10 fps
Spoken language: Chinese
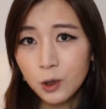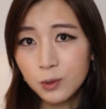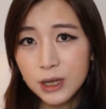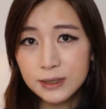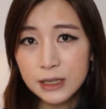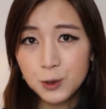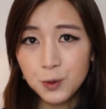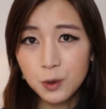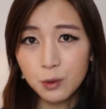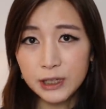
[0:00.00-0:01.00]
同样，在
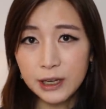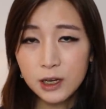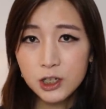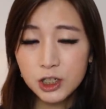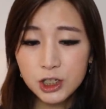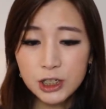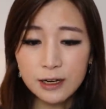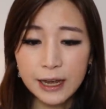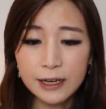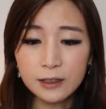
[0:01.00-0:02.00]
中国国内，市
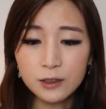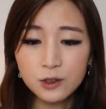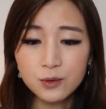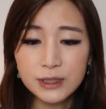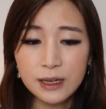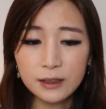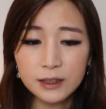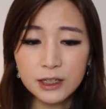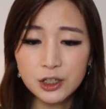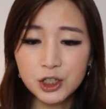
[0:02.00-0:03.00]
场改革出现了
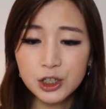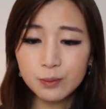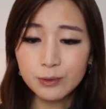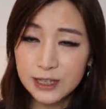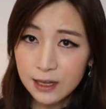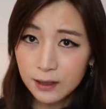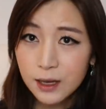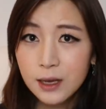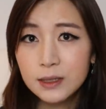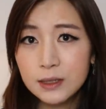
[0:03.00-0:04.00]
停滞不前，
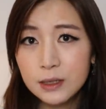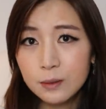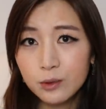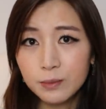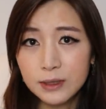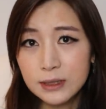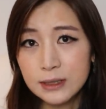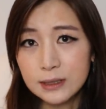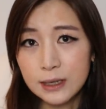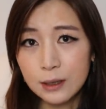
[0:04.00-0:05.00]
私营部门
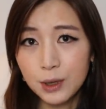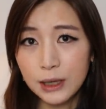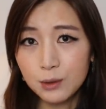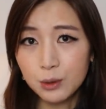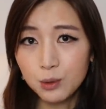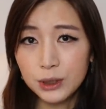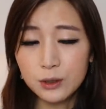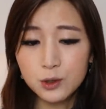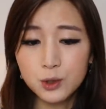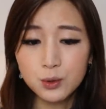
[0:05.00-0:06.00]
现在越来越多
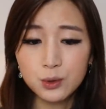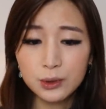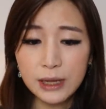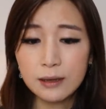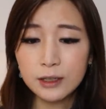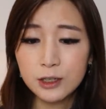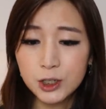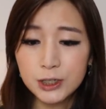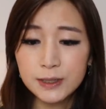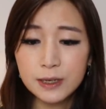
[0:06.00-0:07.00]
的处于党的
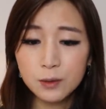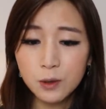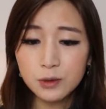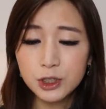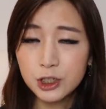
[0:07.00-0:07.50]
直接控